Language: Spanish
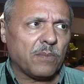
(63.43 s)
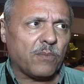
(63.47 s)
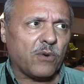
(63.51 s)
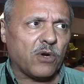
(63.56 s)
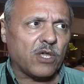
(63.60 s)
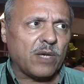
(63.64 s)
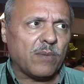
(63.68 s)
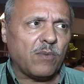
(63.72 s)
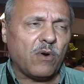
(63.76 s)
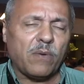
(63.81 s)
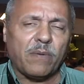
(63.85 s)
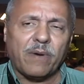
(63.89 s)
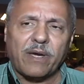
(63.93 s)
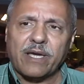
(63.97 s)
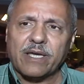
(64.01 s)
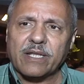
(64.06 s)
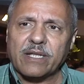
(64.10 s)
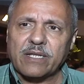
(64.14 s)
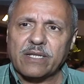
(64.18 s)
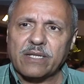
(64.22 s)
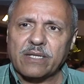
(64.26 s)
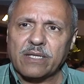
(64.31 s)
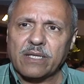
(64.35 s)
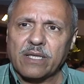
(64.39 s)
Podemos
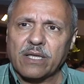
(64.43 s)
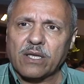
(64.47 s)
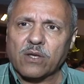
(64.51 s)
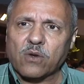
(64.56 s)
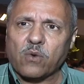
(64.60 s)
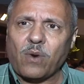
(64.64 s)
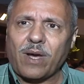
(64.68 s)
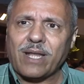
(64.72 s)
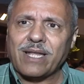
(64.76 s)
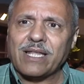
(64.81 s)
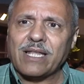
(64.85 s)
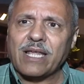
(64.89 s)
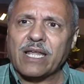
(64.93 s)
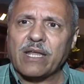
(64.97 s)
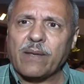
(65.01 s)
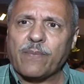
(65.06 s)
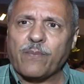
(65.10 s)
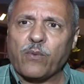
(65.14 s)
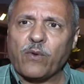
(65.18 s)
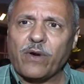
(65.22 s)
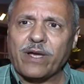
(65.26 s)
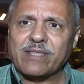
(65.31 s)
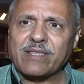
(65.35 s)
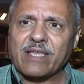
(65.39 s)
ver cuál es la
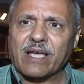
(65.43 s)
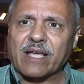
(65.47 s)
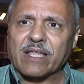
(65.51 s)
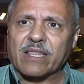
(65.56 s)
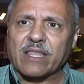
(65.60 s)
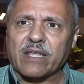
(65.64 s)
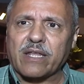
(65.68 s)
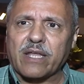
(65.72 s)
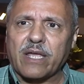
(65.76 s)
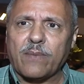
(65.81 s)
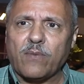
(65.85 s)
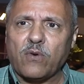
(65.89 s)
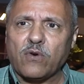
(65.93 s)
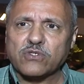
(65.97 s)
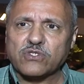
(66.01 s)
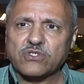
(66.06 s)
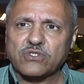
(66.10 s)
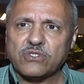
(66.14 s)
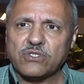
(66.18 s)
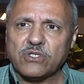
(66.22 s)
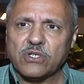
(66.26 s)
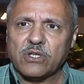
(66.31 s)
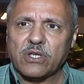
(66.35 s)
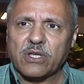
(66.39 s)
respuesta que tenemos
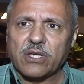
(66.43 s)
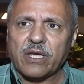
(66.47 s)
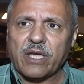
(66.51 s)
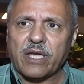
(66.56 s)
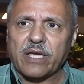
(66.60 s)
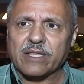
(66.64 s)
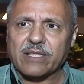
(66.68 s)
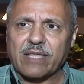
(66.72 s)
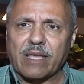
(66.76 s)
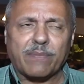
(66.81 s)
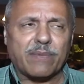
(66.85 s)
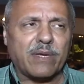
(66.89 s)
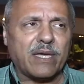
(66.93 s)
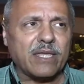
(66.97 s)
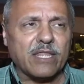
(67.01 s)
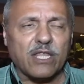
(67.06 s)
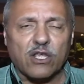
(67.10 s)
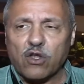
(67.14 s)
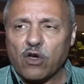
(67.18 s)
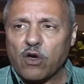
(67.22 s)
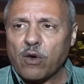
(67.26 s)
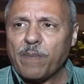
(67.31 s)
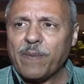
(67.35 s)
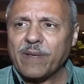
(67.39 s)
eh, también
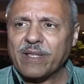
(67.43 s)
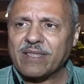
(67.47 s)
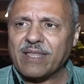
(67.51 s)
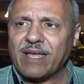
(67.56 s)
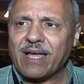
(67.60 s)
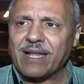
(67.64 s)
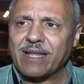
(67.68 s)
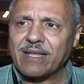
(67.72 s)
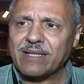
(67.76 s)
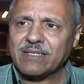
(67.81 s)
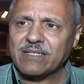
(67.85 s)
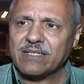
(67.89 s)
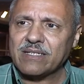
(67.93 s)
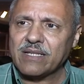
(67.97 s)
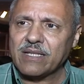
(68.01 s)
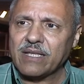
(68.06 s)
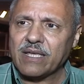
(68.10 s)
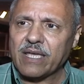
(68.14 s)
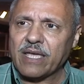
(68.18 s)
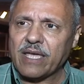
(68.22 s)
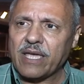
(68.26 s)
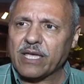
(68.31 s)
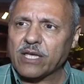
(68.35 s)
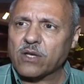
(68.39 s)
de los hospitales
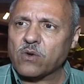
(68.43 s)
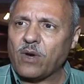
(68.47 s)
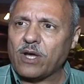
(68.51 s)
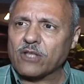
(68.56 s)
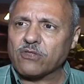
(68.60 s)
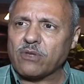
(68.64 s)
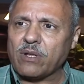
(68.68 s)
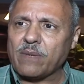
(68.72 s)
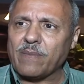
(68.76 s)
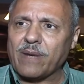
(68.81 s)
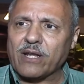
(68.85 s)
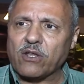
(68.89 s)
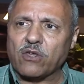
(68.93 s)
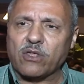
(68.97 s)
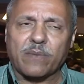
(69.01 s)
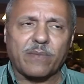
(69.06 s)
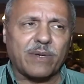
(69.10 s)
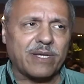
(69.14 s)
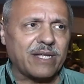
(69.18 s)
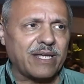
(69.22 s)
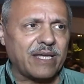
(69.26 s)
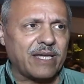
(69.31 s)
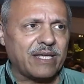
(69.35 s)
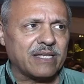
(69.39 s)
en cuanto al manejo de
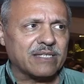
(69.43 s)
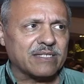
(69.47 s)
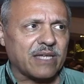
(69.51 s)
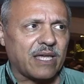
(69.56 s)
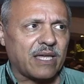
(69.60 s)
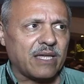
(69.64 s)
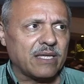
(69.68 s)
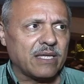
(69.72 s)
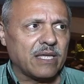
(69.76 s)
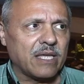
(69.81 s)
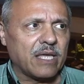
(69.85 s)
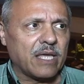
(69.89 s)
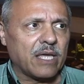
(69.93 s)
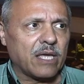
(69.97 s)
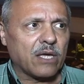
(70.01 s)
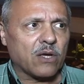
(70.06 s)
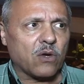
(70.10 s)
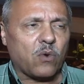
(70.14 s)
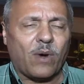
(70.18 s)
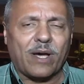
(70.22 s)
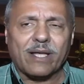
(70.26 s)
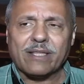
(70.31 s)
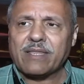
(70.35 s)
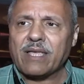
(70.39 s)
emergencia,
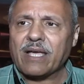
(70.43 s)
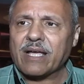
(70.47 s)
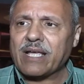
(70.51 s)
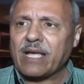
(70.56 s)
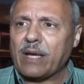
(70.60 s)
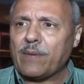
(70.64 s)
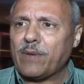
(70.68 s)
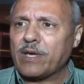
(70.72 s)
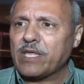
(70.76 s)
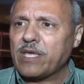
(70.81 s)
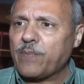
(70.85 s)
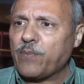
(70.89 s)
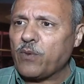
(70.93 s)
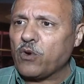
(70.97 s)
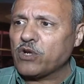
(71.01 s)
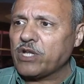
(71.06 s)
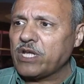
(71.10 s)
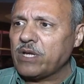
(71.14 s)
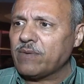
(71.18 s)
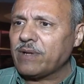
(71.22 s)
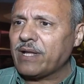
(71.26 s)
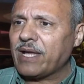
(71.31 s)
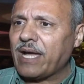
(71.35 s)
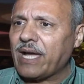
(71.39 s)
cuántas camas
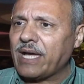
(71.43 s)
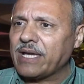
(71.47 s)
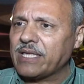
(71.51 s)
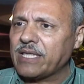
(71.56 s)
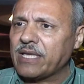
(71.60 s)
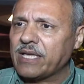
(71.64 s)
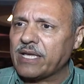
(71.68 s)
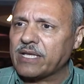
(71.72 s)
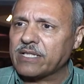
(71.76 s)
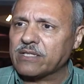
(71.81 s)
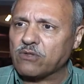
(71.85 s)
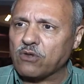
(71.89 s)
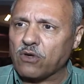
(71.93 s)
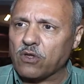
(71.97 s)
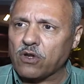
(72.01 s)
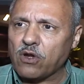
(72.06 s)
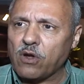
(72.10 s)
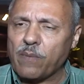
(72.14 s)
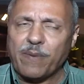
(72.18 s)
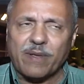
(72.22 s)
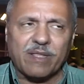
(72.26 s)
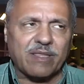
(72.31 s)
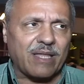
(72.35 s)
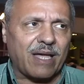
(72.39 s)
disponibles hay en todos
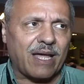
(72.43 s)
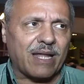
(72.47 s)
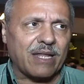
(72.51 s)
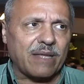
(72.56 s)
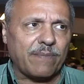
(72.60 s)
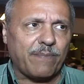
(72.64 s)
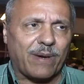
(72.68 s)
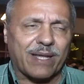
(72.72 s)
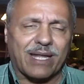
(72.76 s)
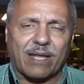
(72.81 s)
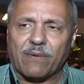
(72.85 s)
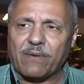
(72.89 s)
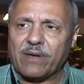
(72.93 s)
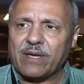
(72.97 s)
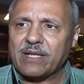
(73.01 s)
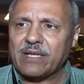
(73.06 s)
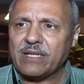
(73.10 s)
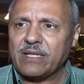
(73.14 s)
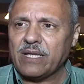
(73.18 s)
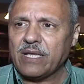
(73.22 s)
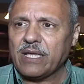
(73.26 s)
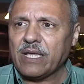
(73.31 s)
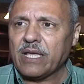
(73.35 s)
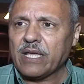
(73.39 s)
los hospitales para
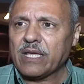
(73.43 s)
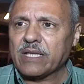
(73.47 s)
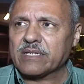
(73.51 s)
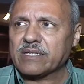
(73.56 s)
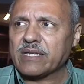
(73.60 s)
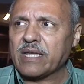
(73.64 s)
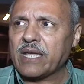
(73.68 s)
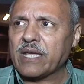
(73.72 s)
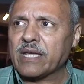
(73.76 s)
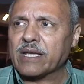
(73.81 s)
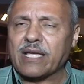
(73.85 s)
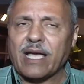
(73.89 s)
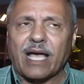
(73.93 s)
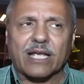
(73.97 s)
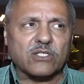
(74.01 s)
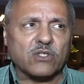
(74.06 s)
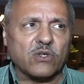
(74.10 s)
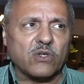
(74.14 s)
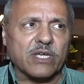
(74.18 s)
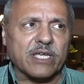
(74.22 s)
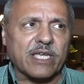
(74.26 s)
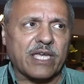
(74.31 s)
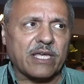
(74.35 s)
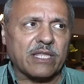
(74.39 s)
ver si en
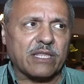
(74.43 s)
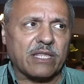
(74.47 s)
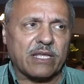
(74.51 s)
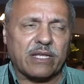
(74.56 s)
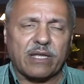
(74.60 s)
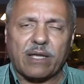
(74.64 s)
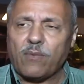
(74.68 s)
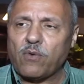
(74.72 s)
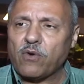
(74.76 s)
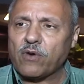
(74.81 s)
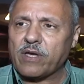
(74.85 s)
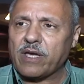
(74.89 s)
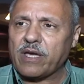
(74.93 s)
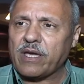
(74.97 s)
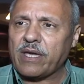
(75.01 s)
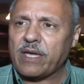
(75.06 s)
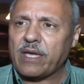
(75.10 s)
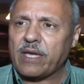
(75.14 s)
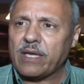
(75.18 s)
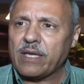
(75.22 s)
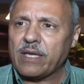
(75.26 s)
caso de que tenemos que